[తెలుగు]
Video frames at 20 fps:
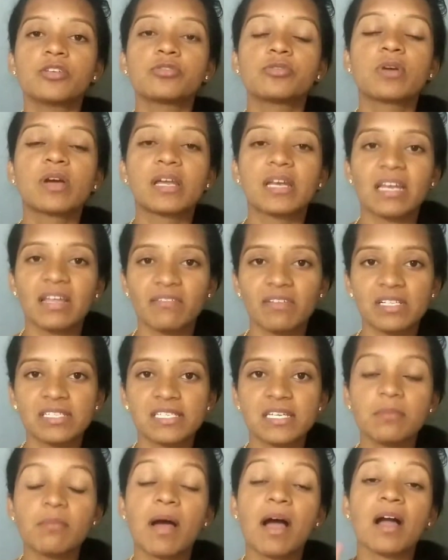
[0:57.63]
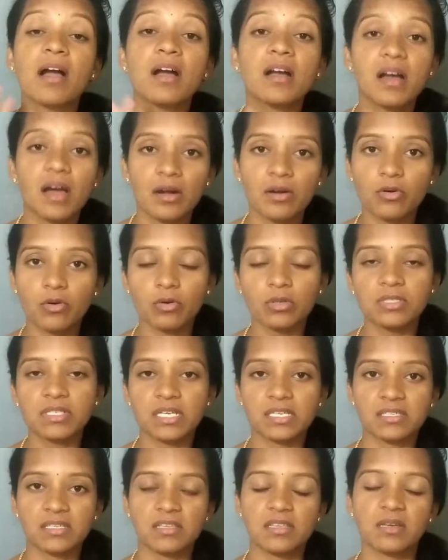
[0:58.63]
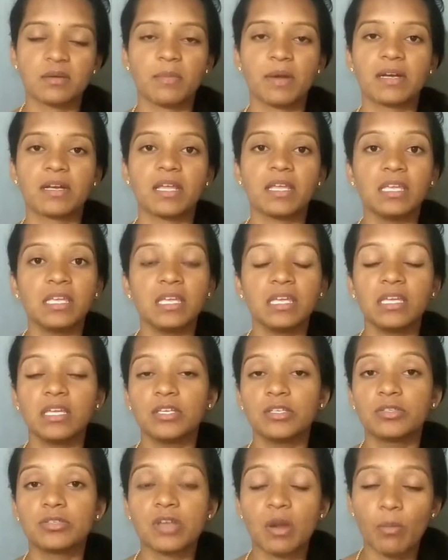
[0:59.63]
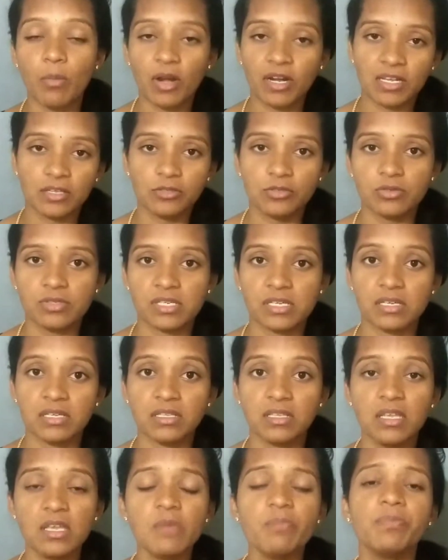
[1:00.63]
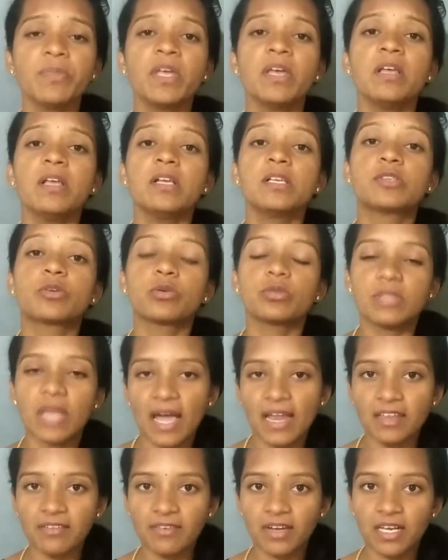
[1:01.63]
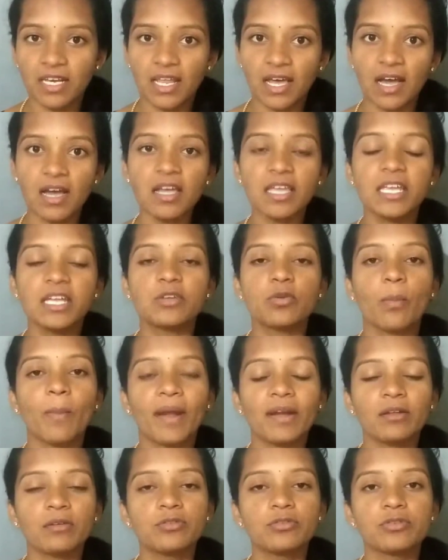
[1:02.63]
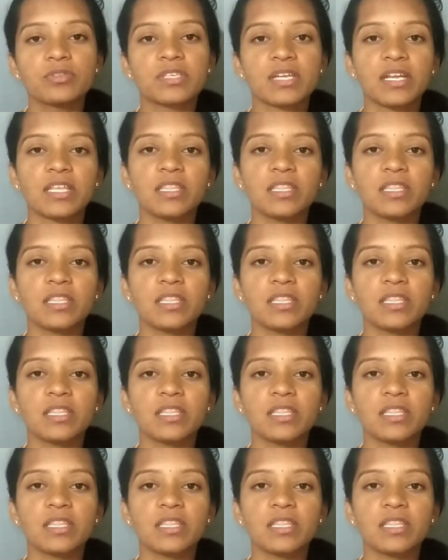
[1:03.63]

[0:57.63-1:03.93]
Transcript: షుగర్ లెవెల్స్ని బాగా కంట్రోల్ చేస్తుంది అనమాట ఈ టొమాటో జ్యూస్ అనేది సో దానివల్ల ఈ టొమాటో జ్యూస్